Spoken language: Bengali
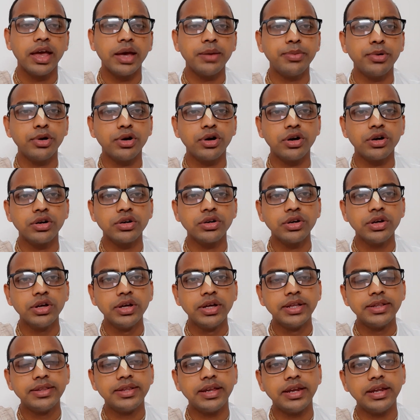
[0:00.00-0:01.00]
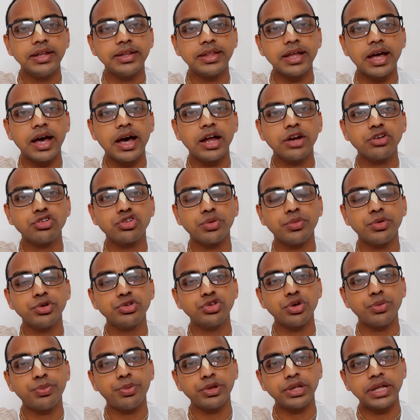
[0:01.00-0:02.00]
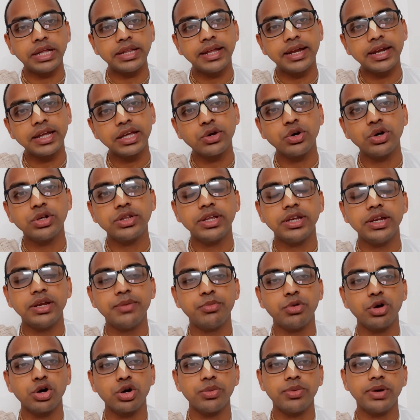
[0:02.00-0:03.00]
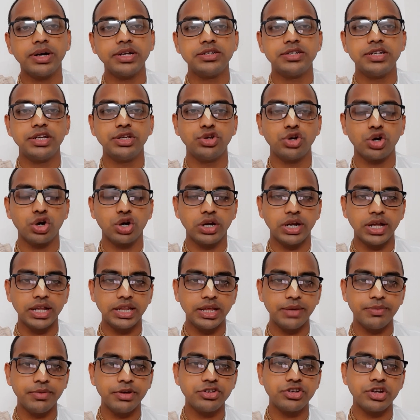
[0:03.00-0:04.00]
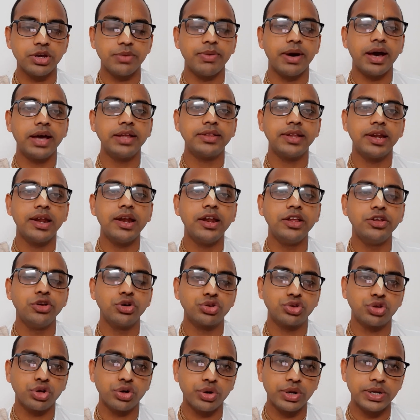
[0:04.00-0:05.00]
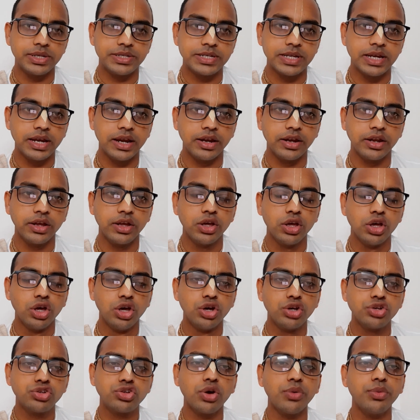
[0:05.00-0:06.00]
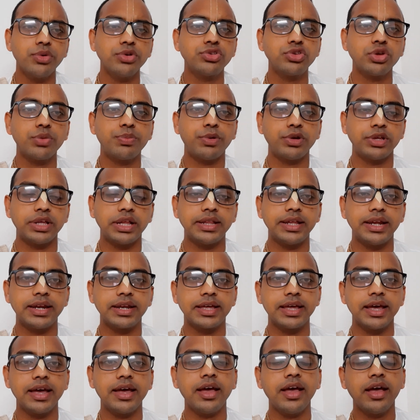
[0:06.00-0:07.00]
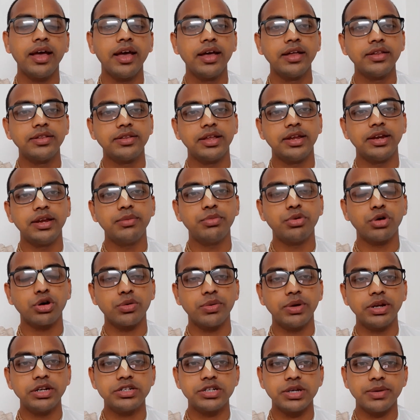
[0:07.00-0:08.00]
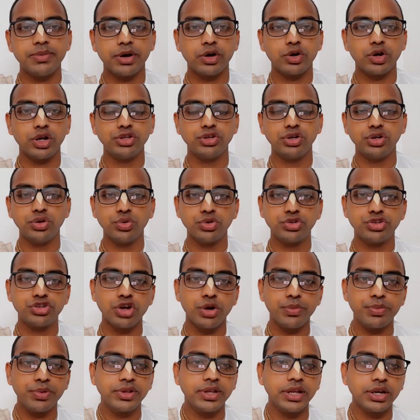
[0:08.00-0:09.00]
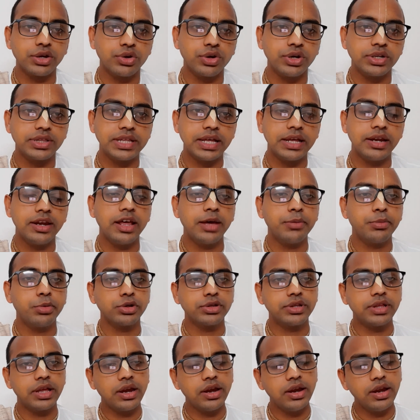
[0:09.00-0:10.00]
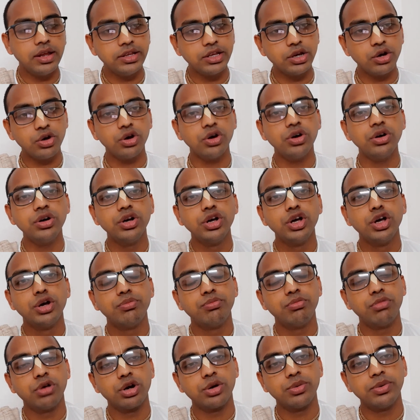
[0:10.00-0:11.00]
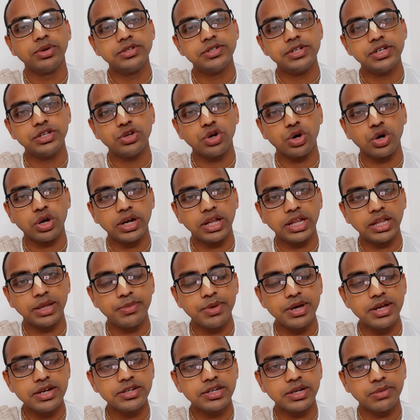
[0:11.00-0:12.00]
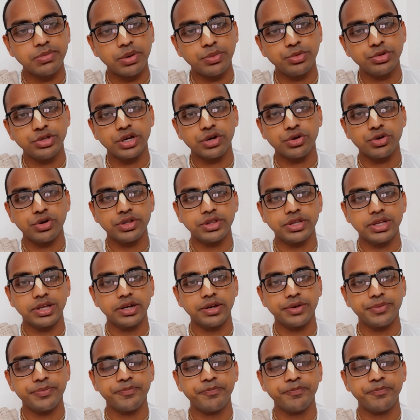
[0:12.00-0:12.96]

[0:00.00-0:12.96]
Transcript: এবং তিনি তার সমস্ত প্রজাদেরকেও তিনি ভগবান শ্রী জগন্নাথ দেবের সেবায় তিনি নিযুক্ত করেছিলেন সমস্ত প্রজাদেরকে তিনি ভগবানের সেবা করার জন্য উৎসাহ প্রদান করতেন এবং তিনি নিজেও ভগবান শ্রী জগন্নাথ দেবের সেবা পূজা করতেন